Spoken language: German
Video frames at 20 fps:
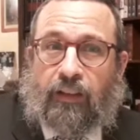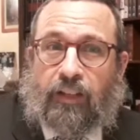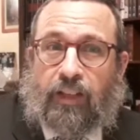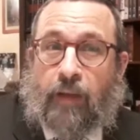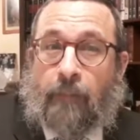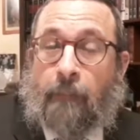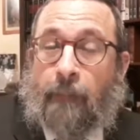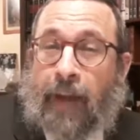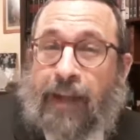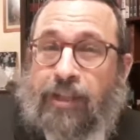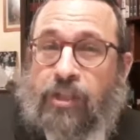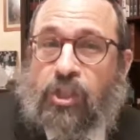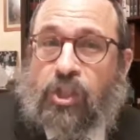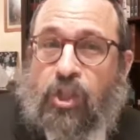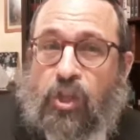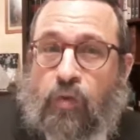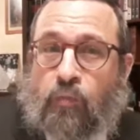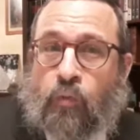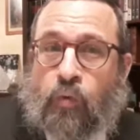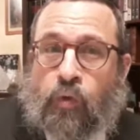Die
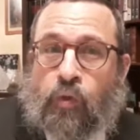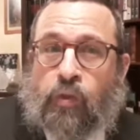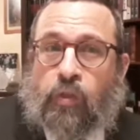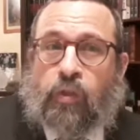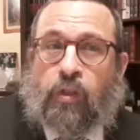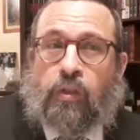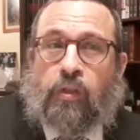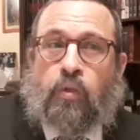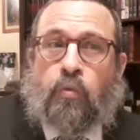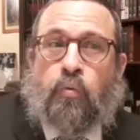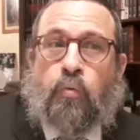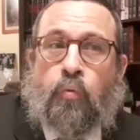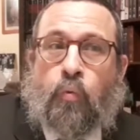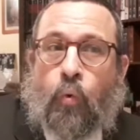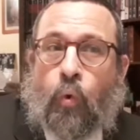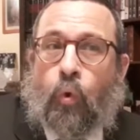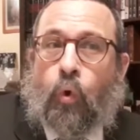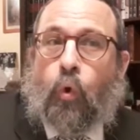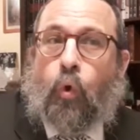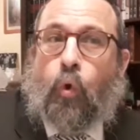Menschen müssen
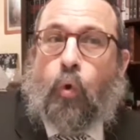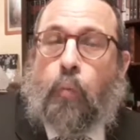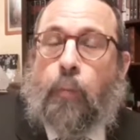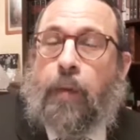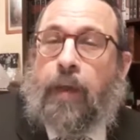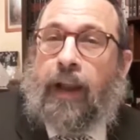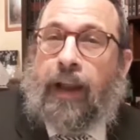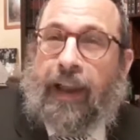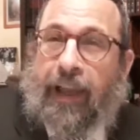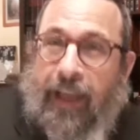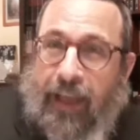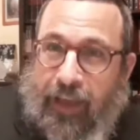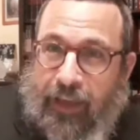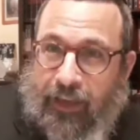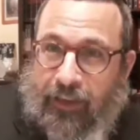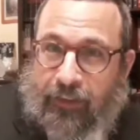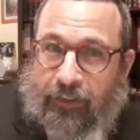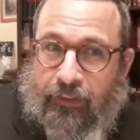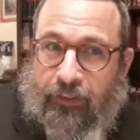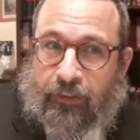nur
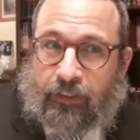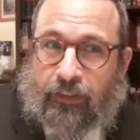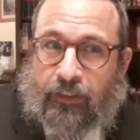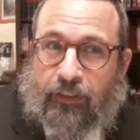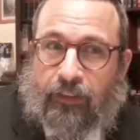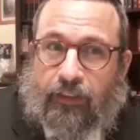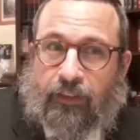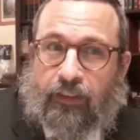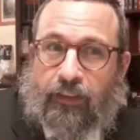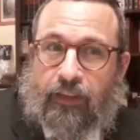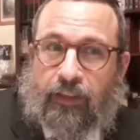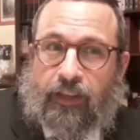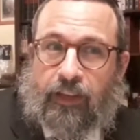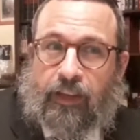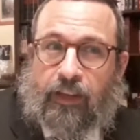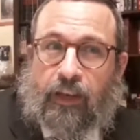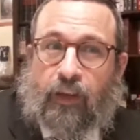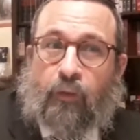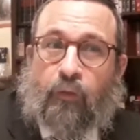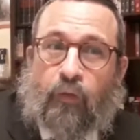überlegen,
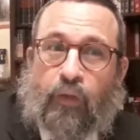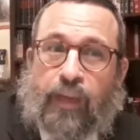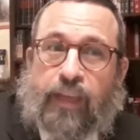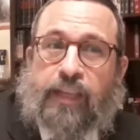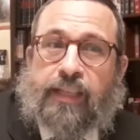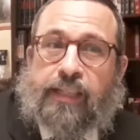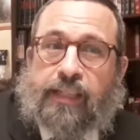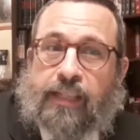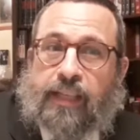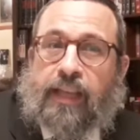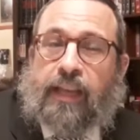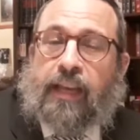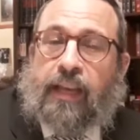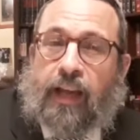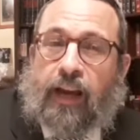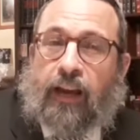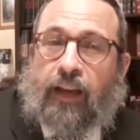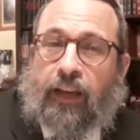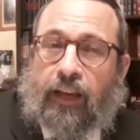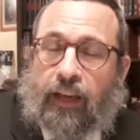wie sie
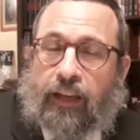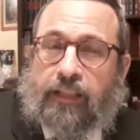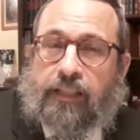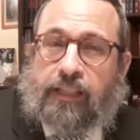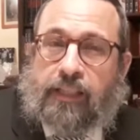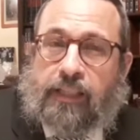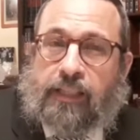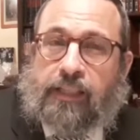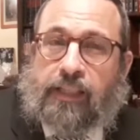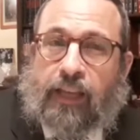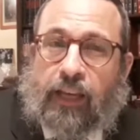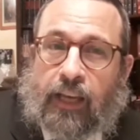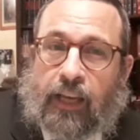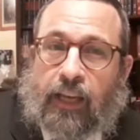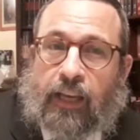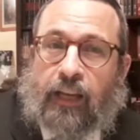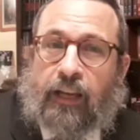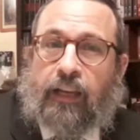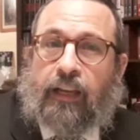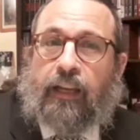nach Erz
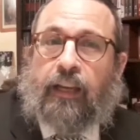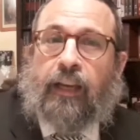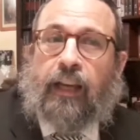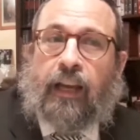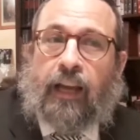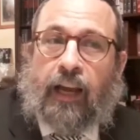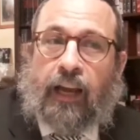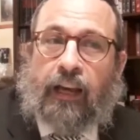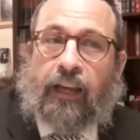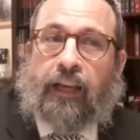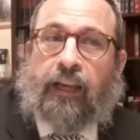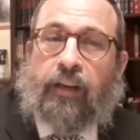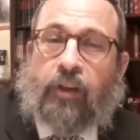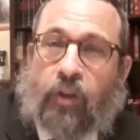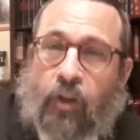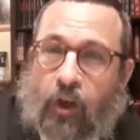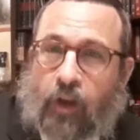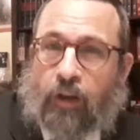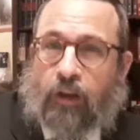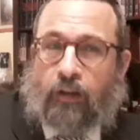Israel gelangen
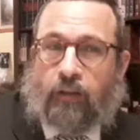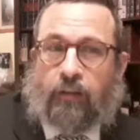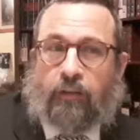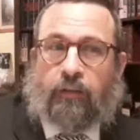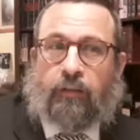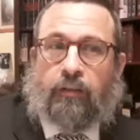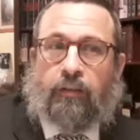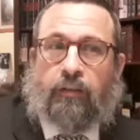können.